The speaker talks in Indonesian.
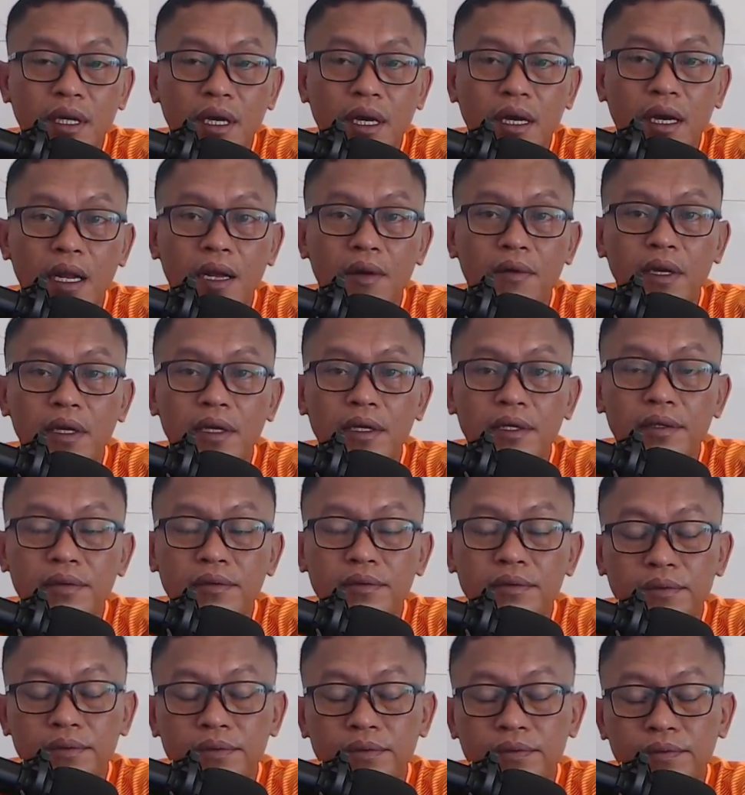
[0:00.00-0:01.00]
Karawang
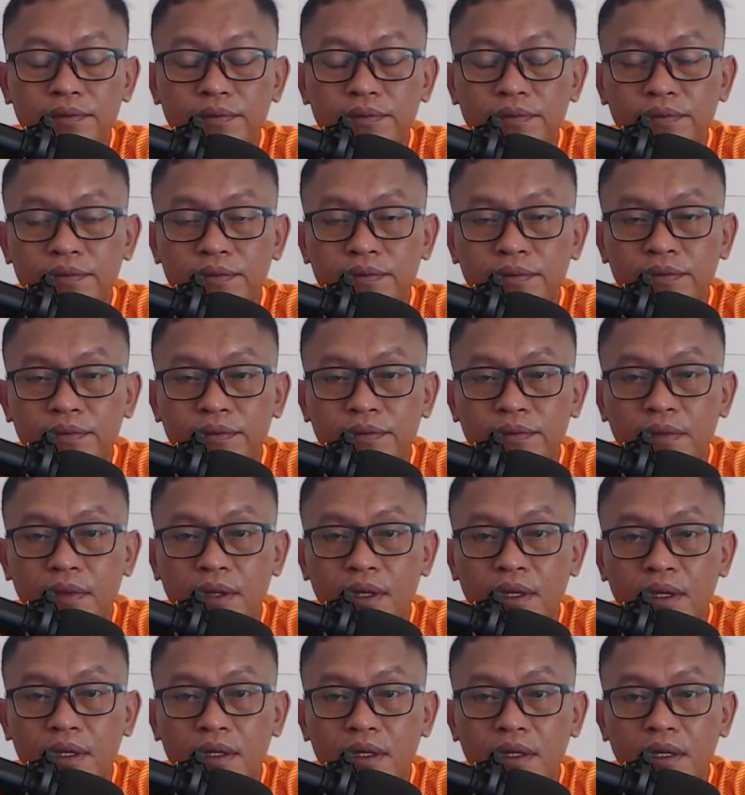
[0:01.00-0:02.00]
itu
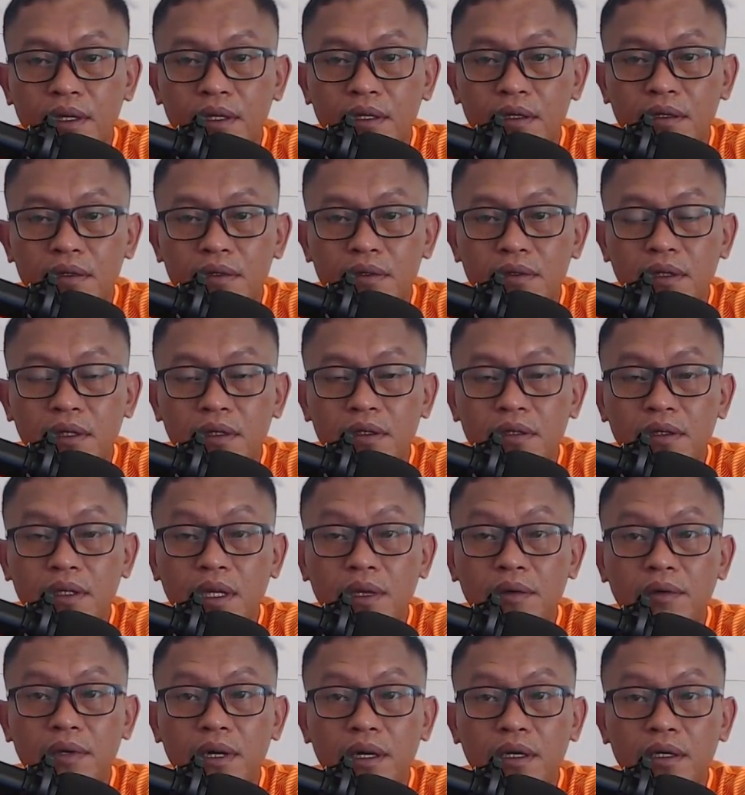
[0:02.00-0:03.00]
ya yang
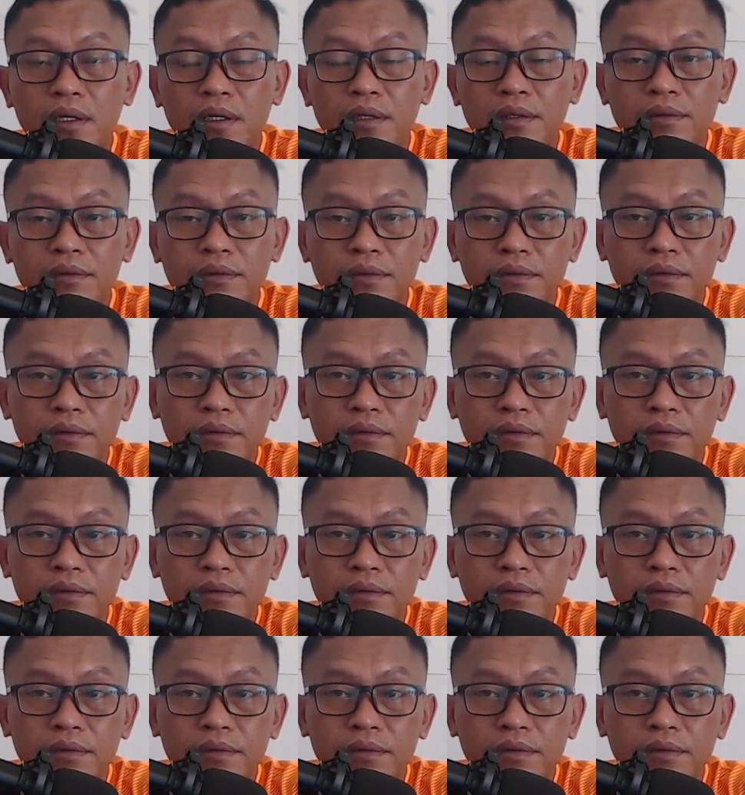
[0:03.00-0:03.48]
tawuran itu